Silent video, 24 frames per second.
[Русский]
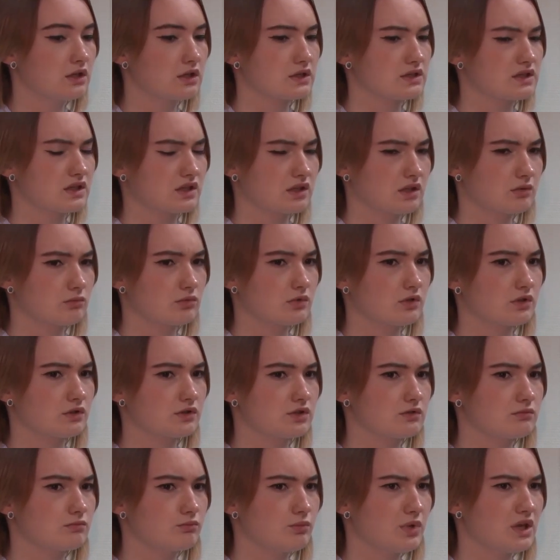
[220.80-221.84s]
У нас тогда было
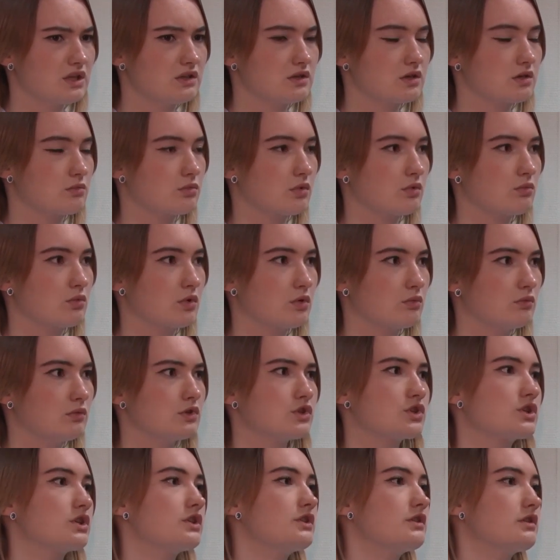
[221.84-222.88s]
пятеро, по-моему,
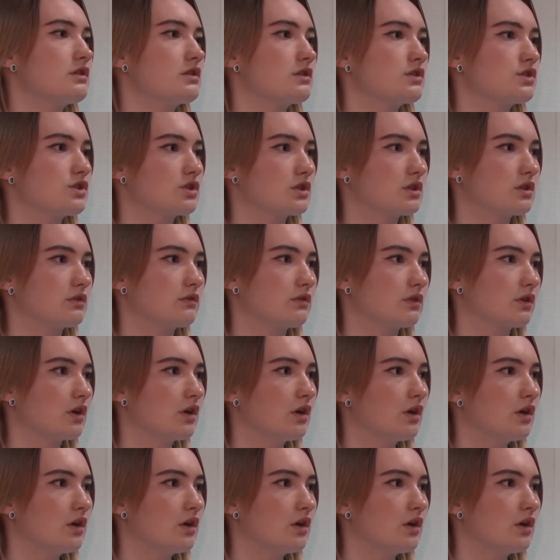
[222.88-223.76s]
или шестеро человек.